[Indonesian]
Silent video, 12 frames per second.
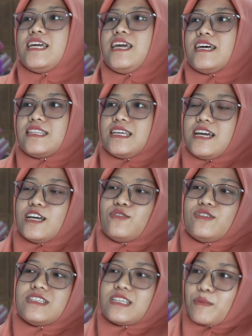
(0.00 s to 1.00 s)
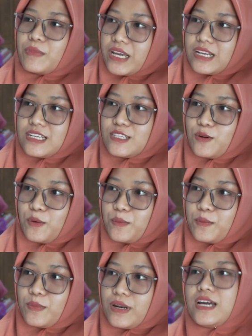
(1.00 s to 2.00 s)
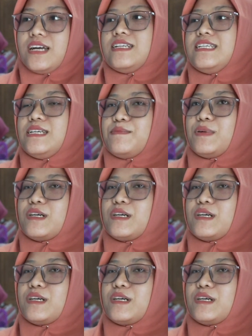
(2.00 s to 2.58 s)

yang tiga itu di teknis om. Nah, di